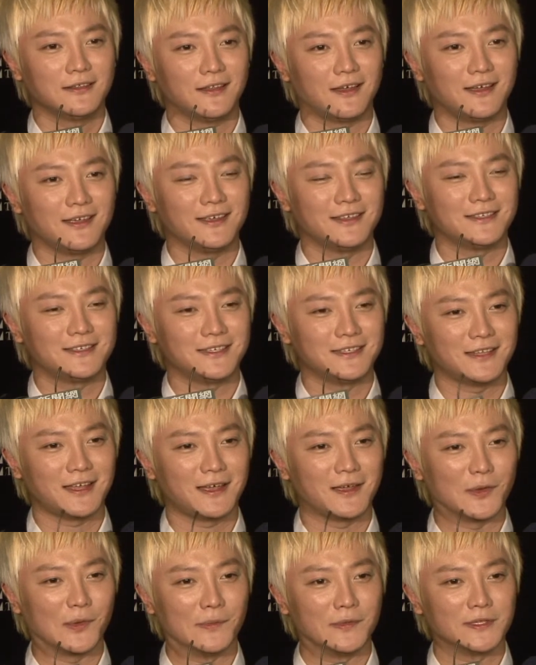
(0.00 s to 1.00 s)
那也期
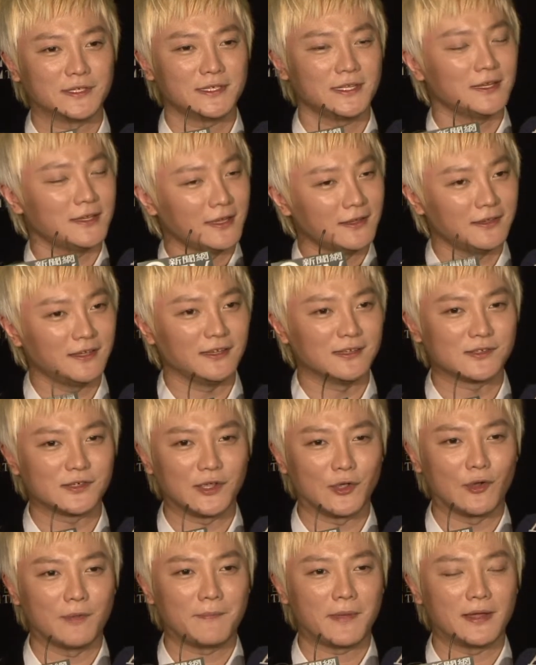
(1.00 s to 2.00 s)
待我们今年年底的时
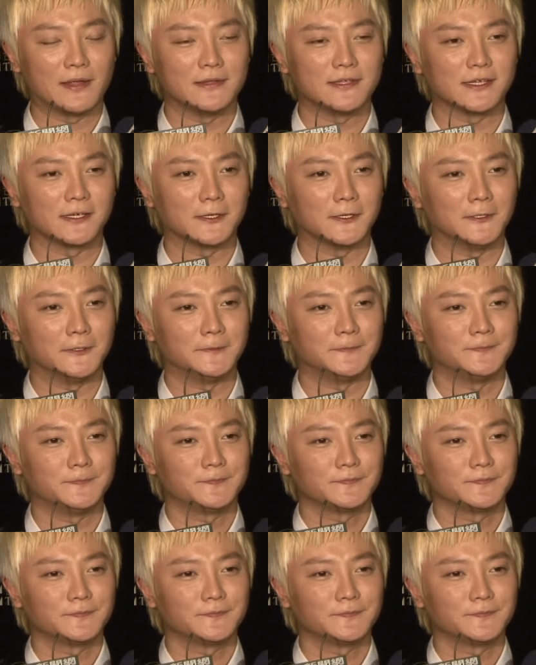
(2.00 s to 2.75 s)
候也会办这个